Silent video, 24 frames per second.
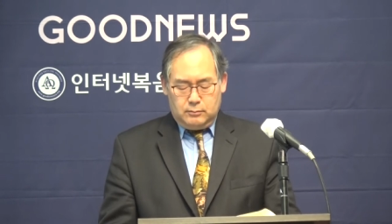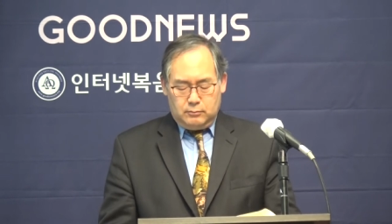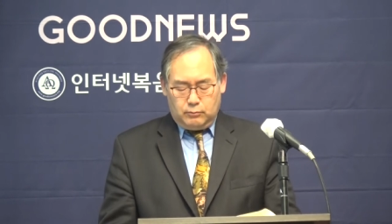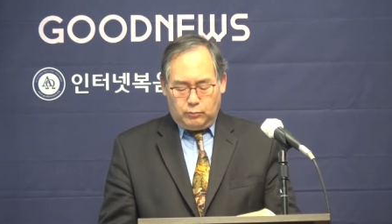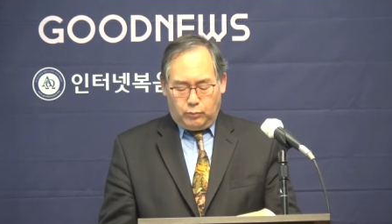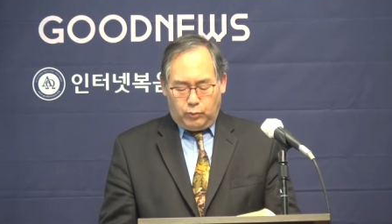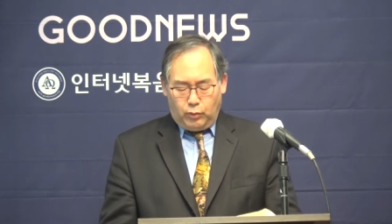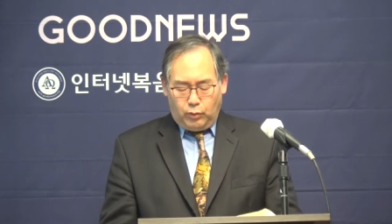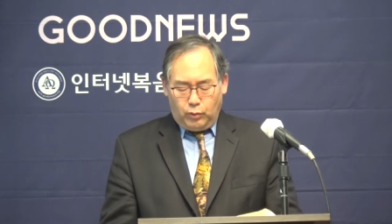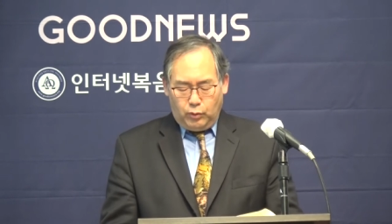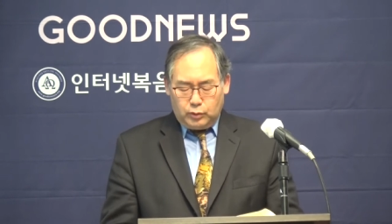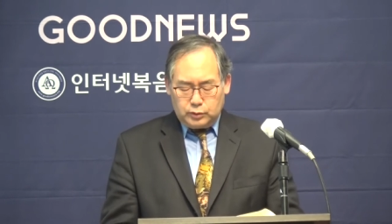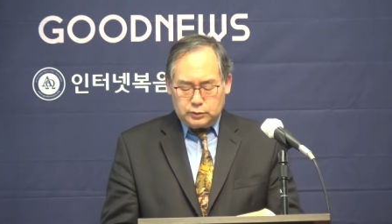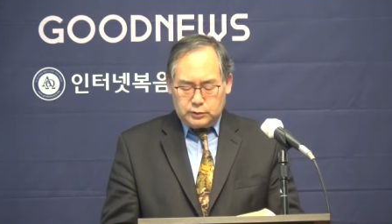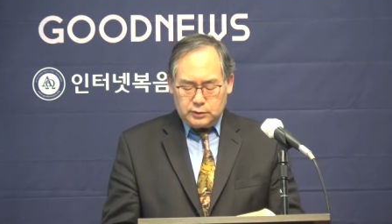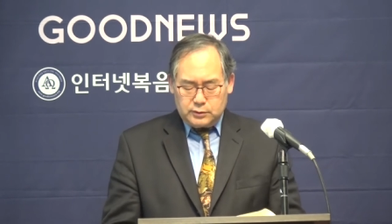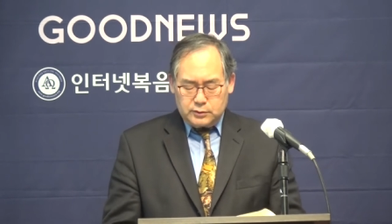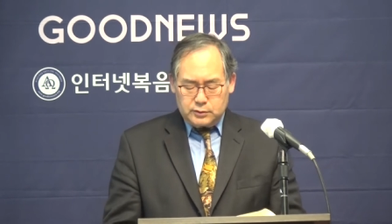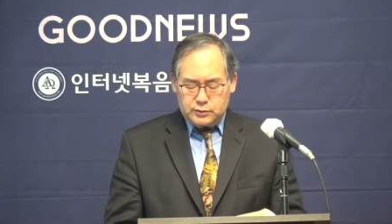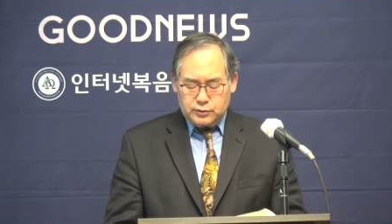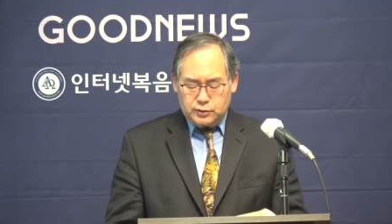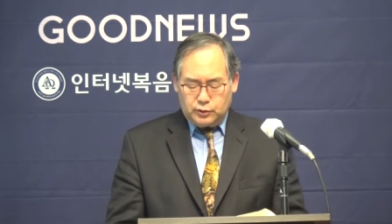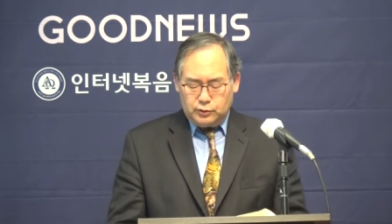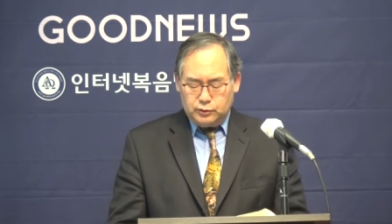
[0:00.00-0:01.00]
모든
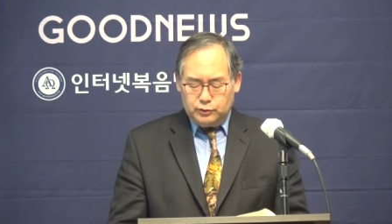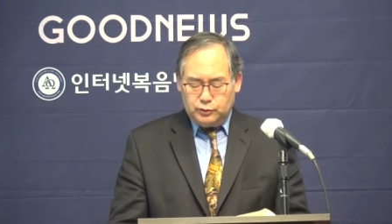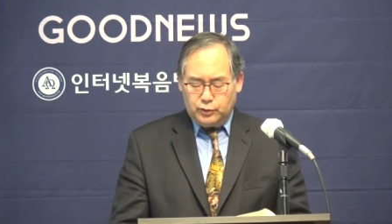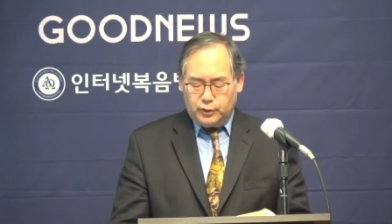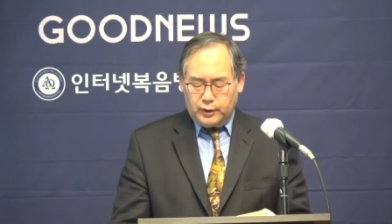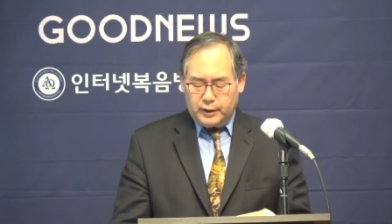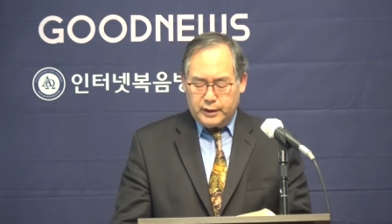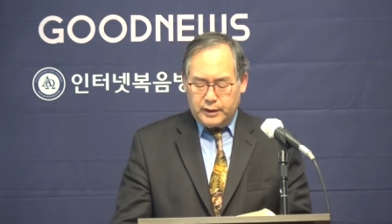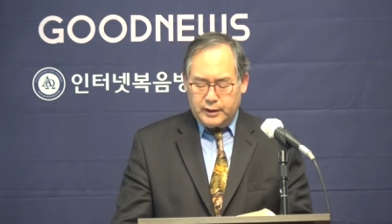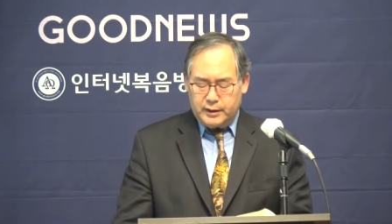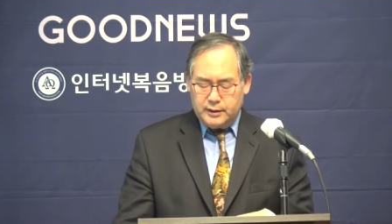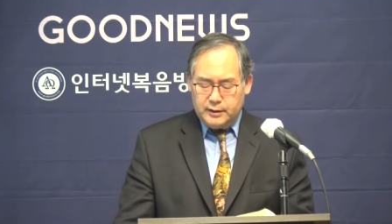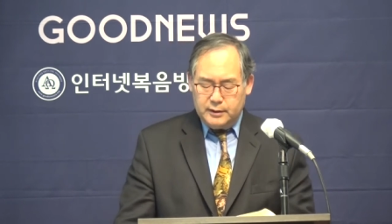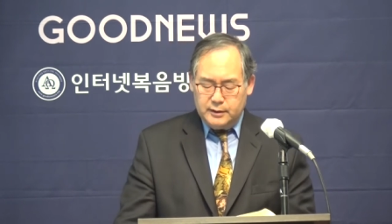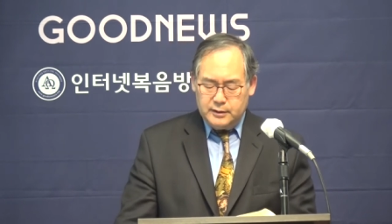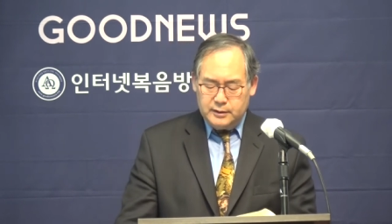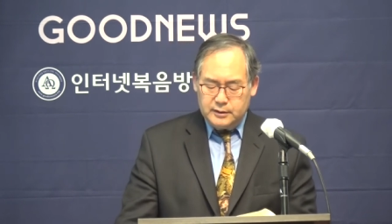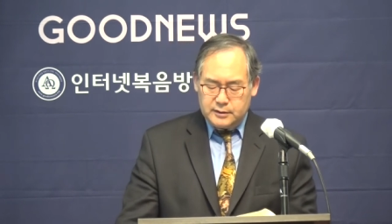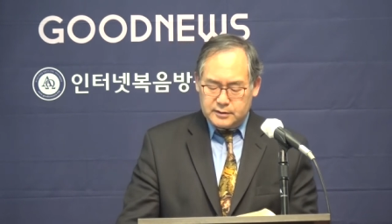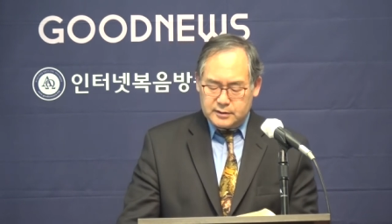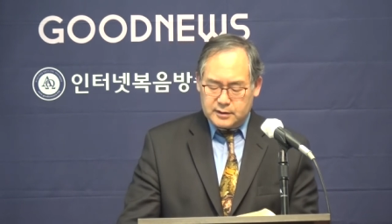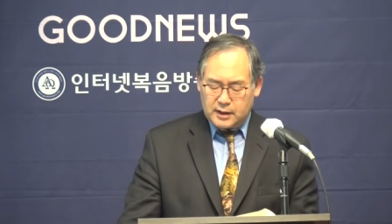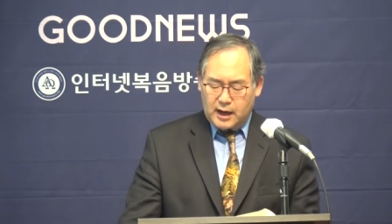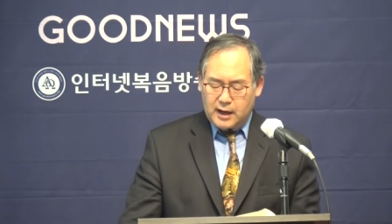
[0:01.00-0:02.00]
성도의
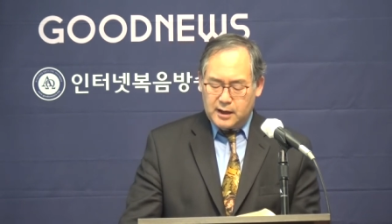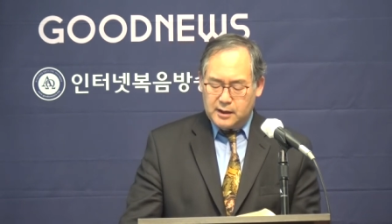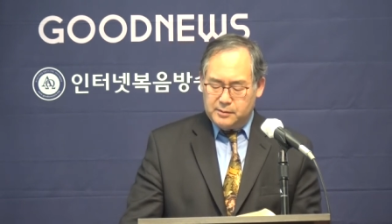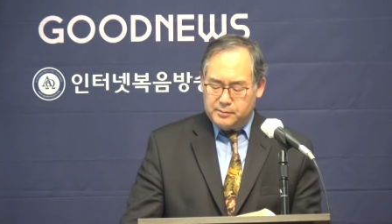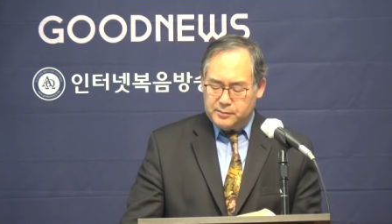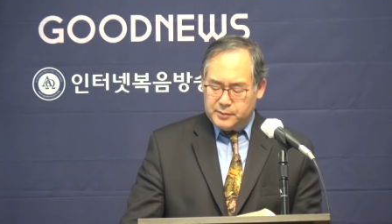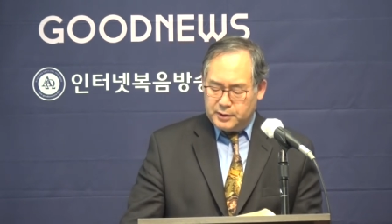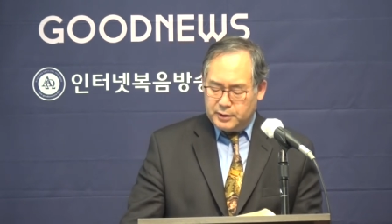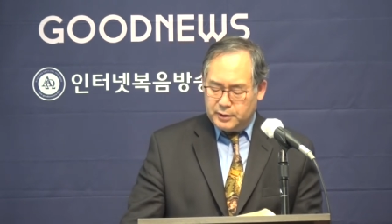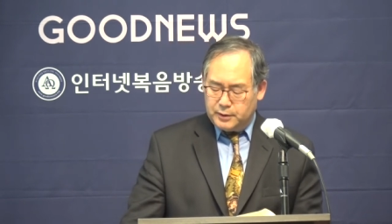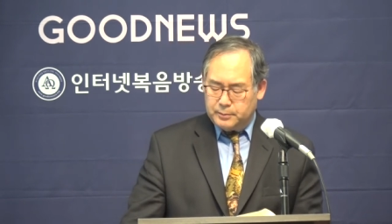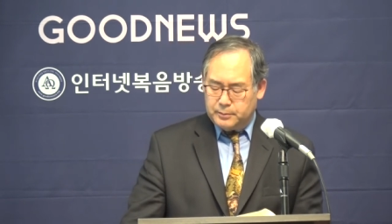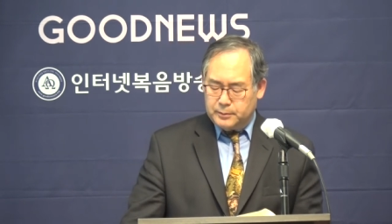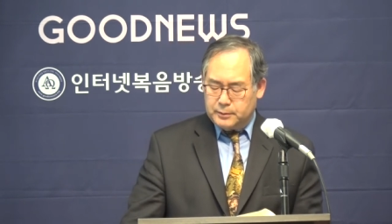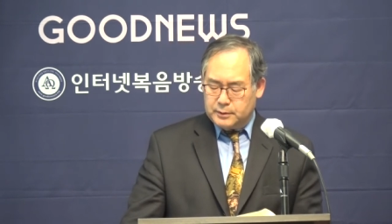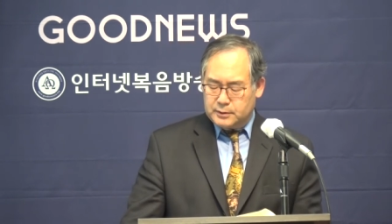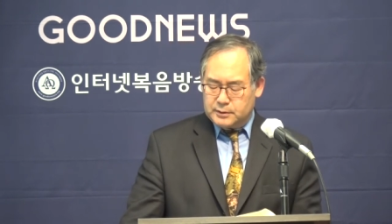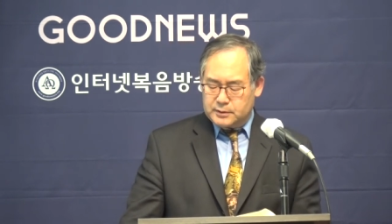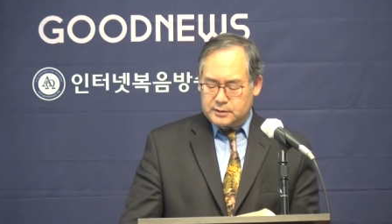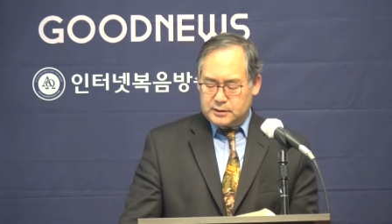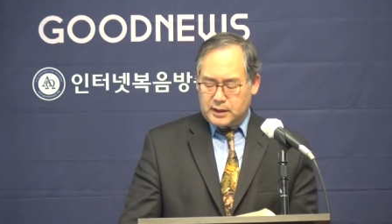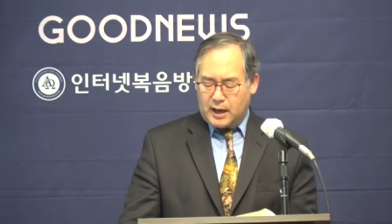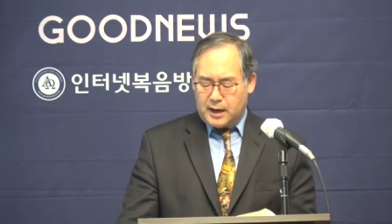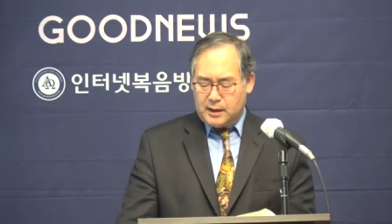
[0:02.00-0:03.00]
삶이어,
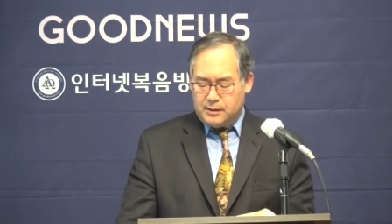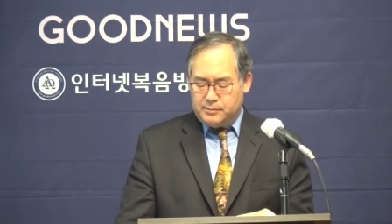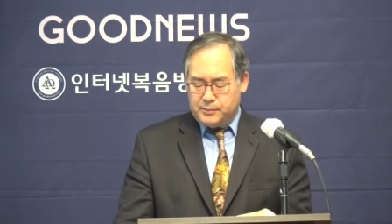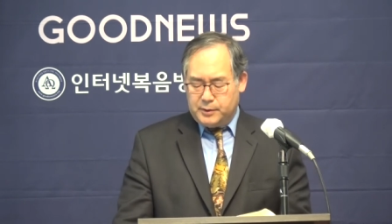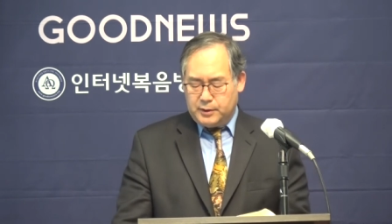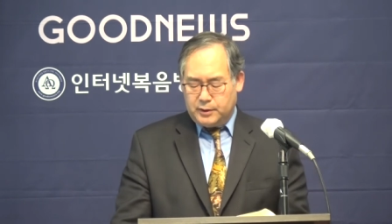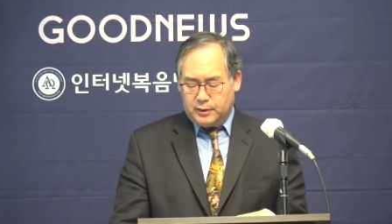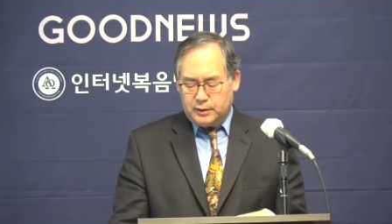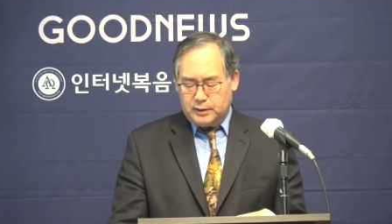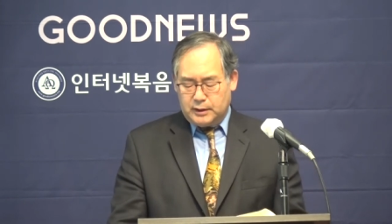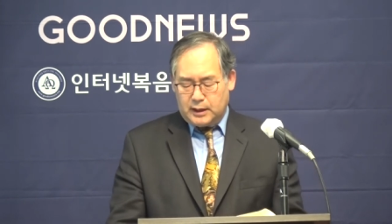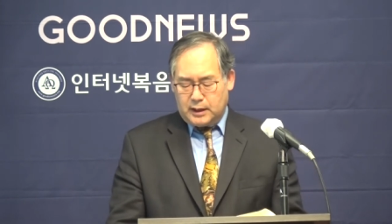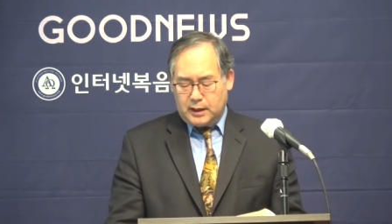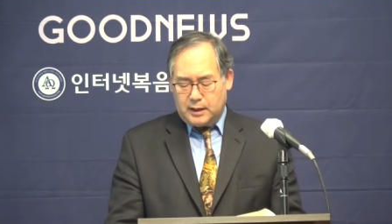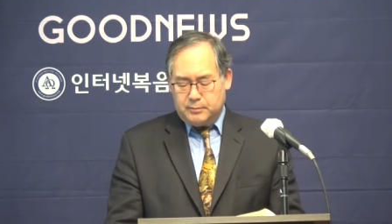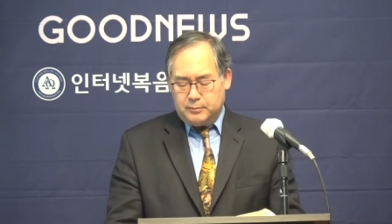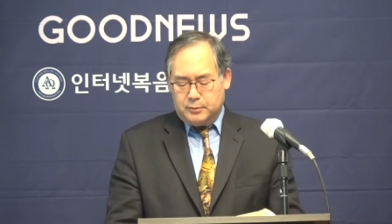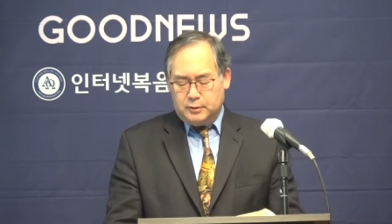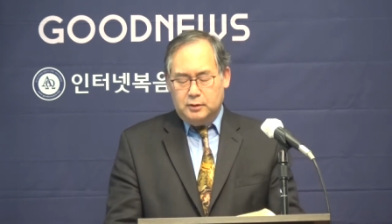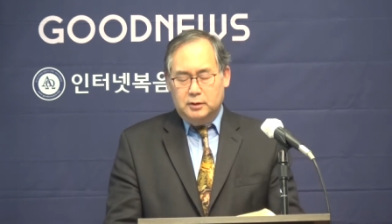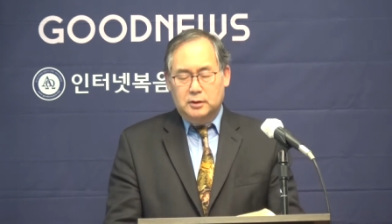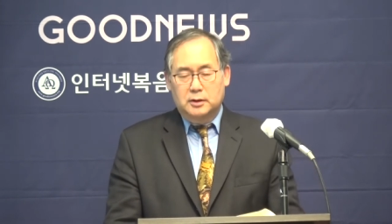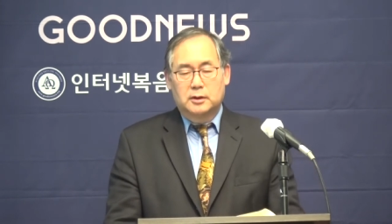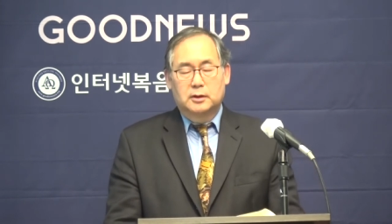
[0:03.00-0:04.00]
삶이어야
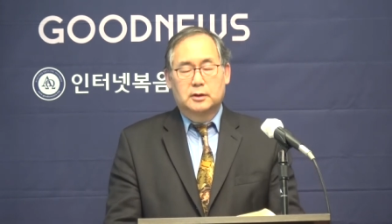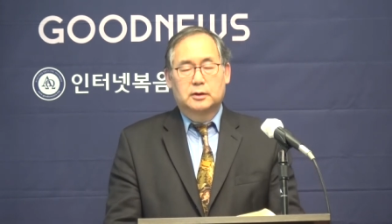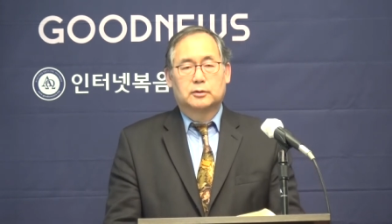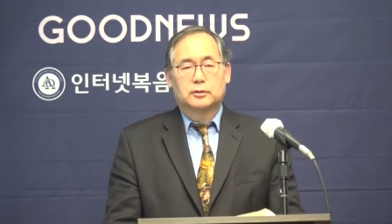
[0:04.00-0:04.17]
함을